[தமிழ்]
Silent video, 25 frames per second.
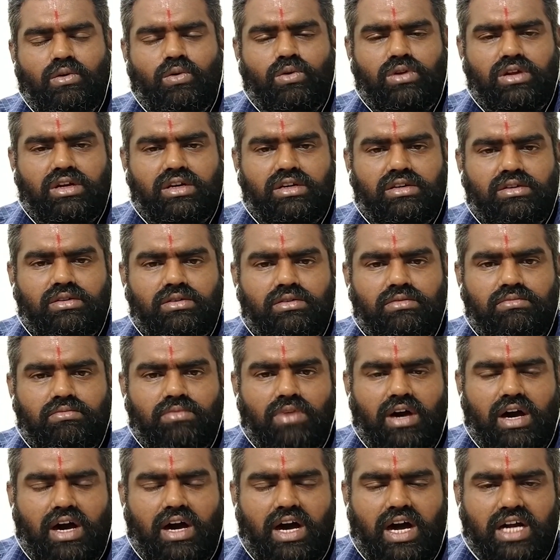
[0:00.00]
ஒரு
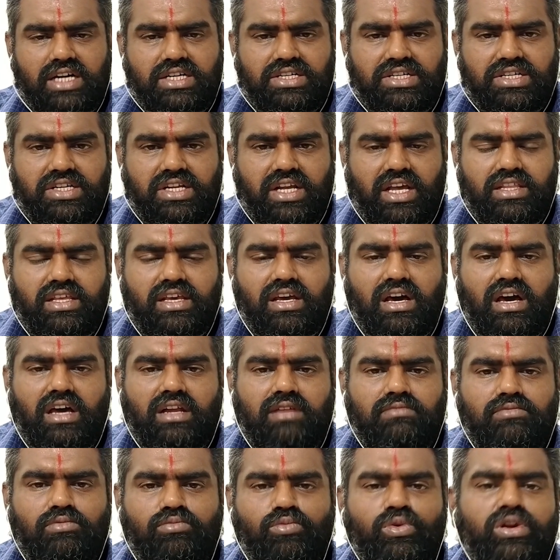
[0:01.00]
ஆட்சி
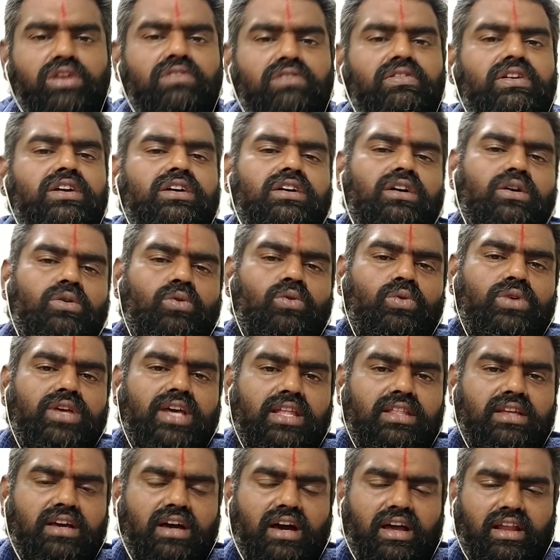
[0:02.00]
அதிகாரம் முடிவெடுக்கக்கூடிய
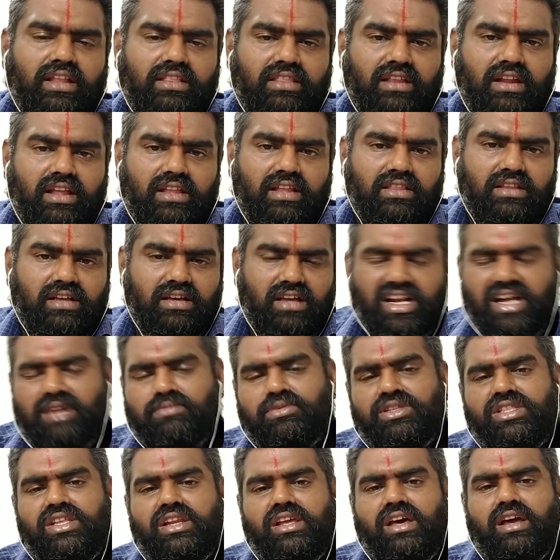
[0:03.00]
அதிகாரத்தில் அந்த
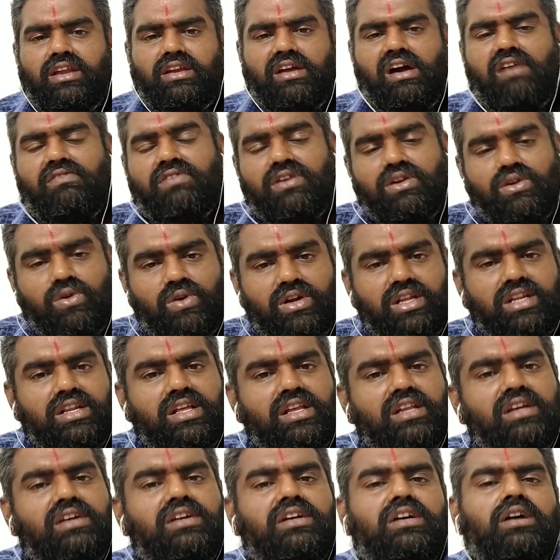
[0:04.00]
கிராமத்தில் யாரு அவங்களோட
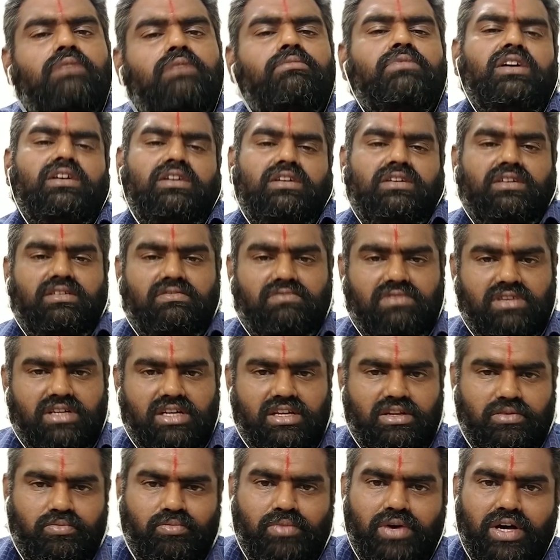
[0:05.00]
நெருக்கமாக
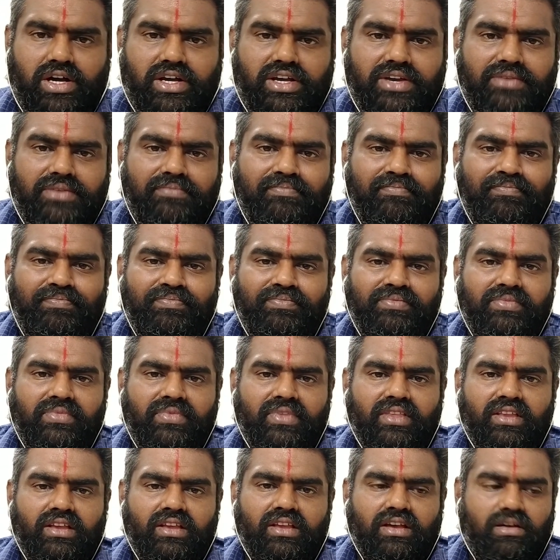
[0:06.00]
இவங்க இருப்பாங்க
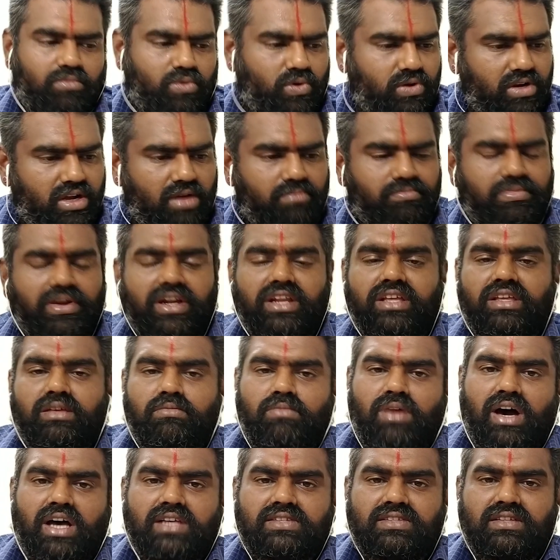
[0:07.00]
ஒரு கம்பெனிக்கு
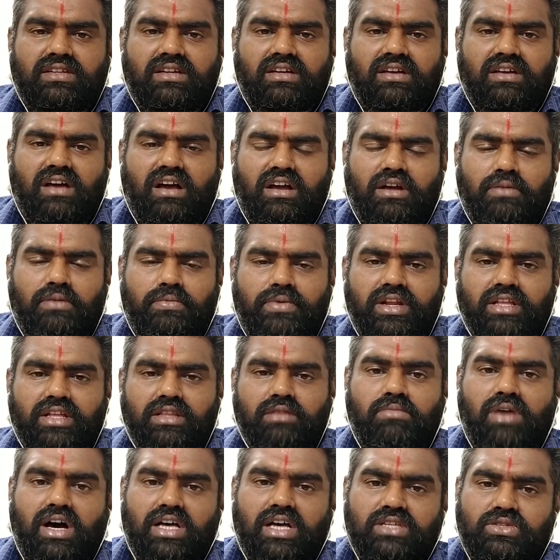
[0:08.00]
பாஸ் இருக்காங்க அப்படின்னா
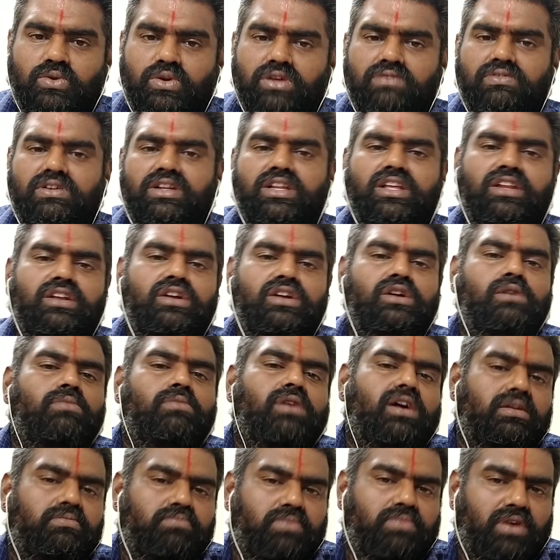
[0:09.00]
அந்த பாஸோட இவங்க
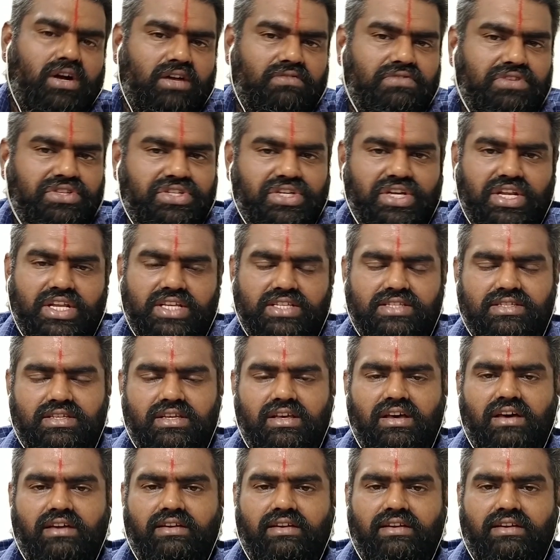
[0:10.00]
நெருக்கமாக இருப்பாங்க விருச்சிக ராசி